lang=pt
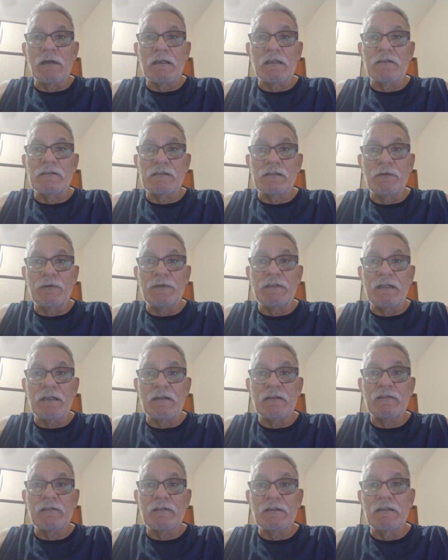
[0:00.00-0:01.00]
uma questão
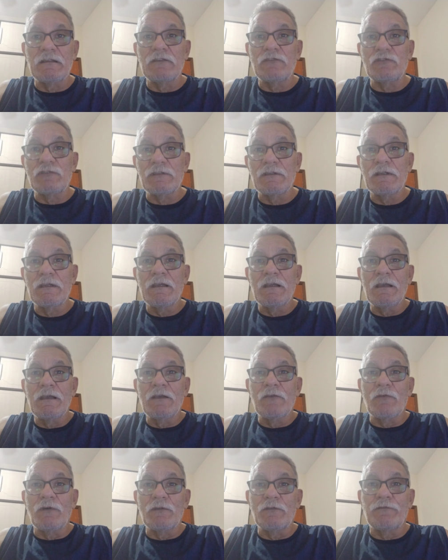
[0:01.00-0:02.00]
interessante
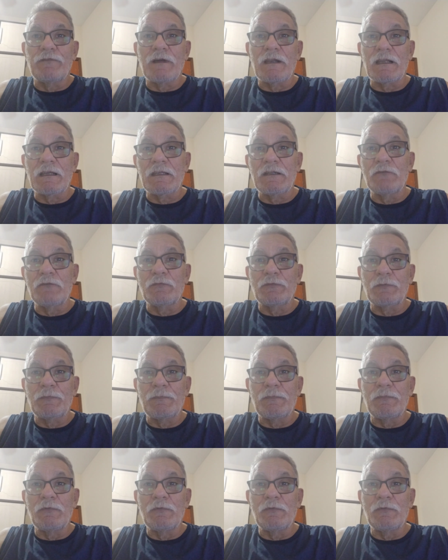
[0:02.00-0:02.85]
quando fala que no,